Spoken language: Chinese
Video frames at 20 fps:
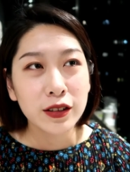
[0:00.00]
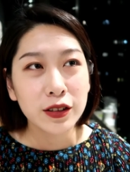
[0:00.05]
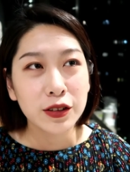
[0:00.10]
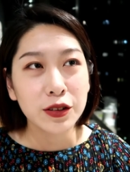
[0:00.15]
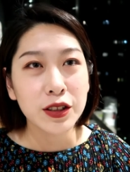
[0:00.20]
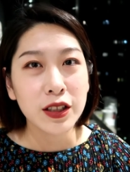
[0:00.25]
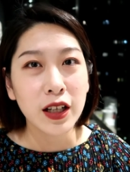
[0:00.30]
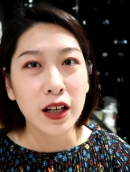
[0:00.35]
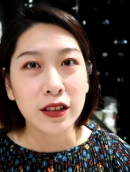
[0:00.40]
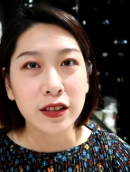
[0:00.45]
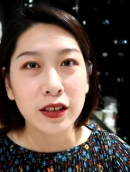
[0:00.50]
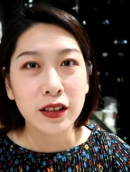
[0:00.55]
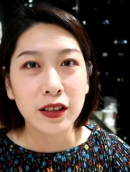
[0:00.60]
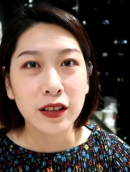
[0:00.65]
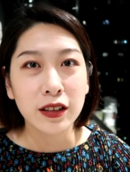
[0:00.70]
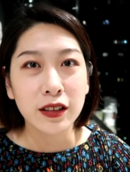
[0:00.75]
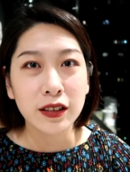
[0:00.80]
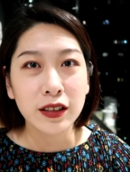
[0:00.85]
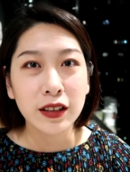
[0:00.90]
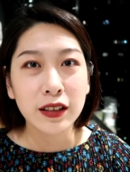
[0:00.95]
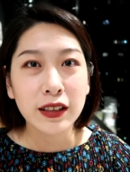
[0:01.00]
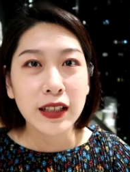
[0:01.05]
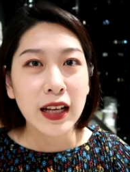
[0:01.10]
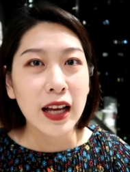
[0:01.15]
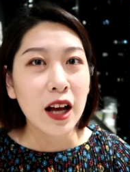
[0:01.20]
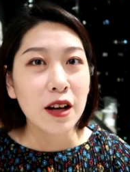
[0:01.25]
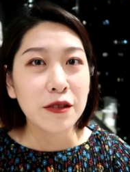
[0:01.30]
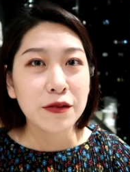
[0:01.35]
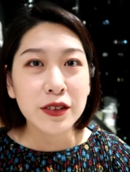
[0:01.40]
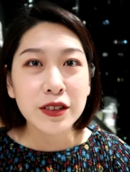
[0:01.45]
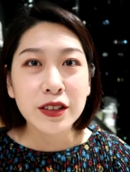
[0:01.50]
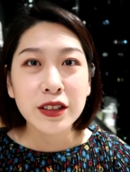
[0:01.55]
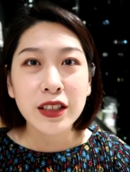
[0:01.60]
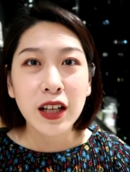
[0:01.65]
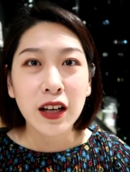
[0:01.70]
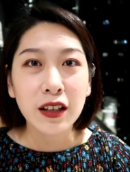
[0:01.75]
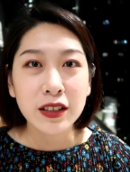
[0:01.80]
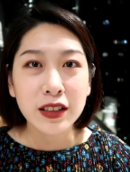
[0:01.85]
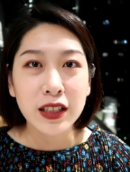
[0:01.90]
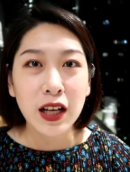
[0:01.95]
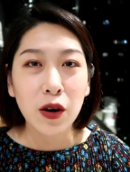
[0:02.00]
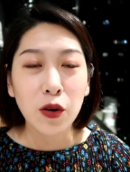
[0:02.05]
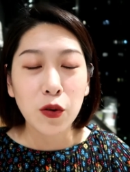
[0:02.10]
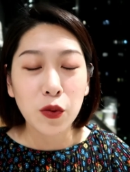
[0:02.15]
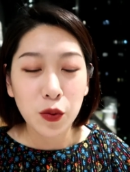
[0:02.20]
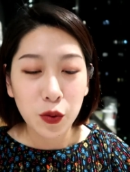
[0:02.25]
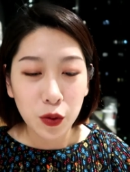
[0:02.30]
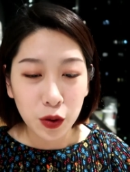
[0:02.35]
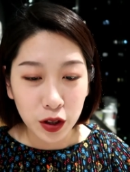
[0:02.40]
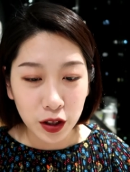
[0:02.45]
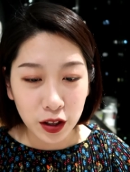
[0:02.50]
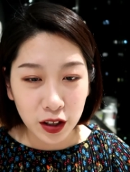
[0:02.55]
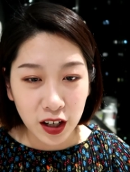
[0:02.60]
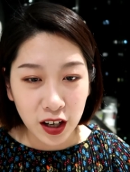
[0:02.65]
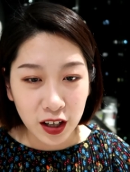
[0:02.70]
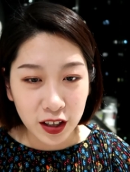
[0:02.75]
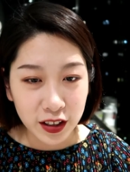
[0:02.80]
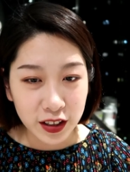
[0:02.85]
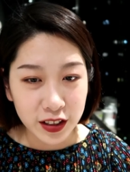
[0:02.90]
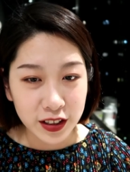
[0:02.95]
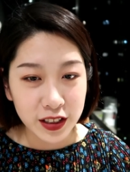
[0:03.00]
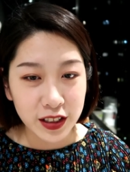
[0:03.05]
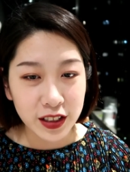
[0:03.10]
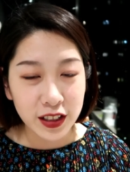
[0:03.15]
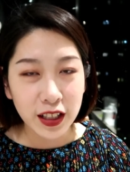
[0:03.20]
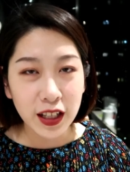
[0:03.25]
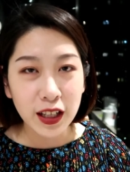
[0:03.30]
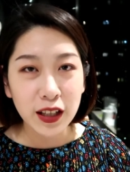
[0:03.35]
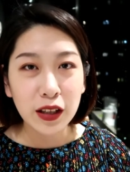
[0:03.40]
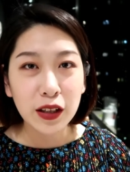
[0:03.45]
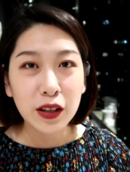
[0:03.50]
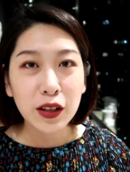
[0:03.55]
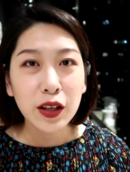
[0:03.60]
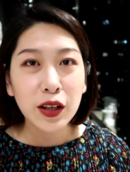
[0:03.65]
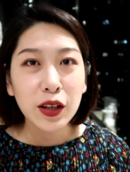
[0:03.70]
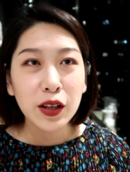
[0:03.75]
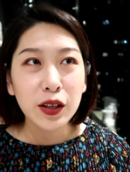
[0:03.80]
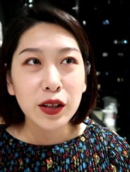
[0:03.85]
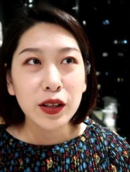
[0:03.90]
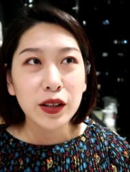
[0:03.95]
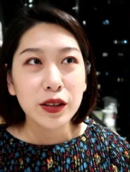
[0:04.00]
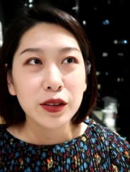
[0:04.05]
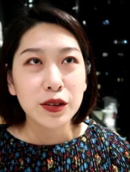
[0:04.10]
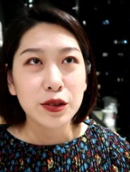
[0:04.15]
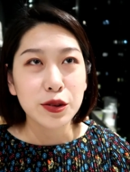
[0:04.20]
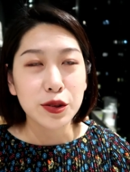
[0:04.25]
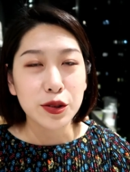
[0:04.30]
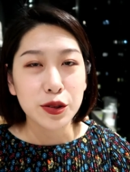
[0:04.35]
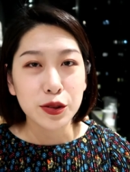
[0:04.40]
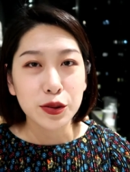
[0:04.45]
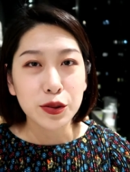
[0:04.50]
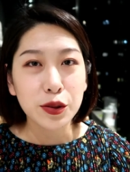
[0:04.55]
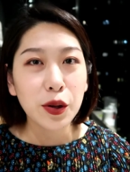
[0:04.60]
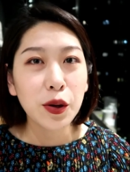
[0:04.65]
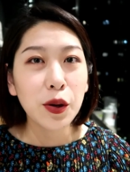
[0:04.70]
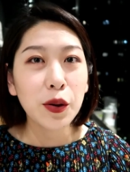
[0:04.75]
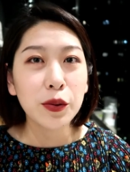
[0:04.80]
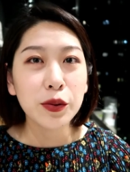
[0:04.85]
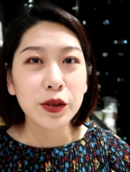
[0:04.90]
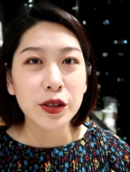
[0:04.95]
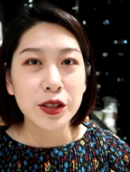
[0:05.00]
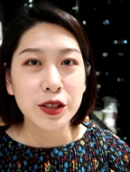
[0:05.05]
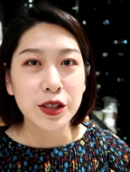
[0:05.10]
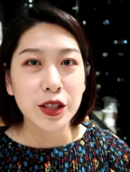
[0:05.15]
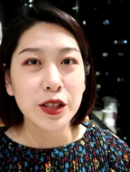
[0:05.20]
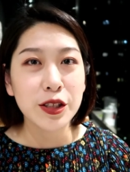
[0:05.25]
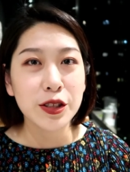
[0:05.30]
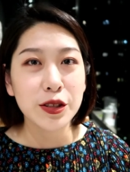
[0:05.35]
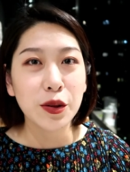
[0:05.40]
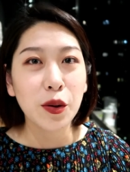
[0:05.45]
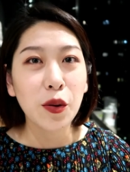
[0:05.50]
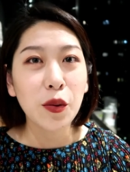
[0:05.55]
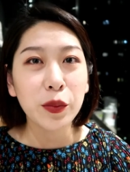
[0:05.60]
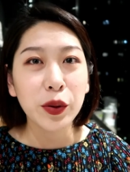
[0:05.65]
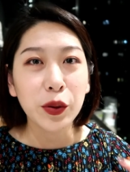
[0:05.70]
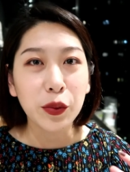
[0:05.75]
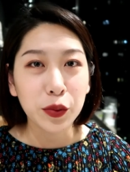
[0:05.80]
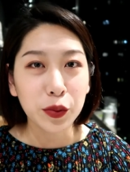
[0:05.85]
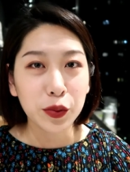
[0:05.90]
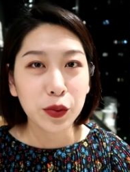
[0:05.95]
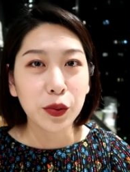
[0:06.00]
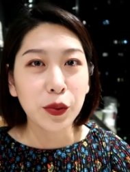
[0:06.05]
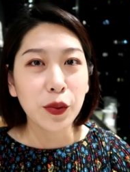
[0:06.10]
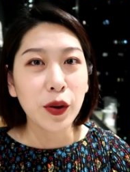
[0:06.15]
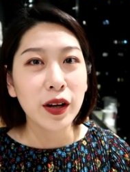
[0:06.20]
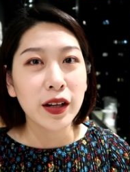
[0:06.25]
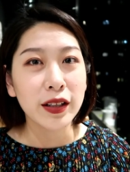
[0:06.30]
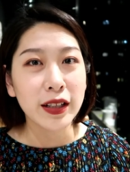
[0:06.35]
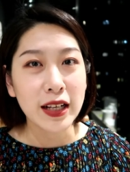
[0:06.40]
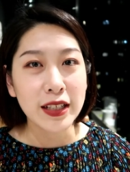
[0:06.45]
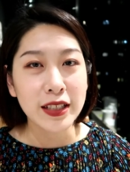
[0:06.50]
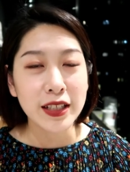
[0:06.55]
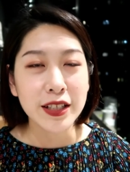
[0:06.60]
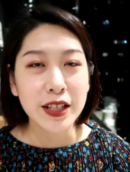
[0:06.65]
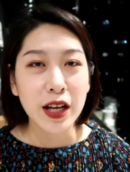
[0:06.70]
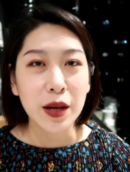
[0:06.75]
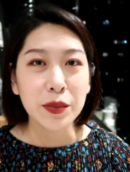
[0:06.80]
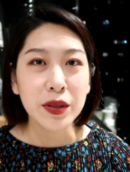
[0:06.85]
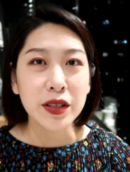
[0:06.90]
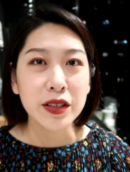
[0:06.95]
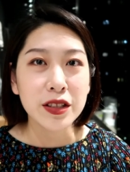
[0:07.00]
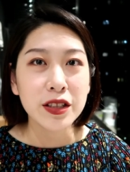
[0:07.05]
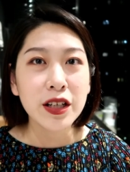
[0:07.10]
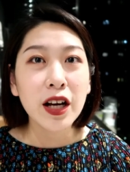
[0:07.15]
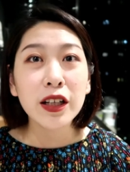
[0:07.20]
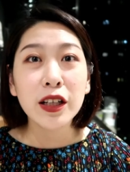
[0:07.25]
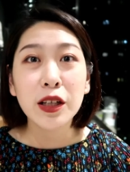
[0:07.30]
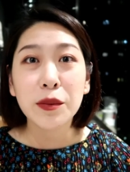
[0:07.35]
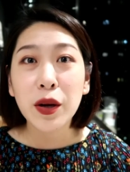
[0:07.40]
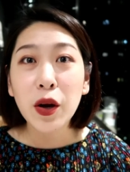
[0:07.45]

就想着跟大家分享一下我二零一七年，就是最后的这一支空瓶我都用光了哪些产品。其实里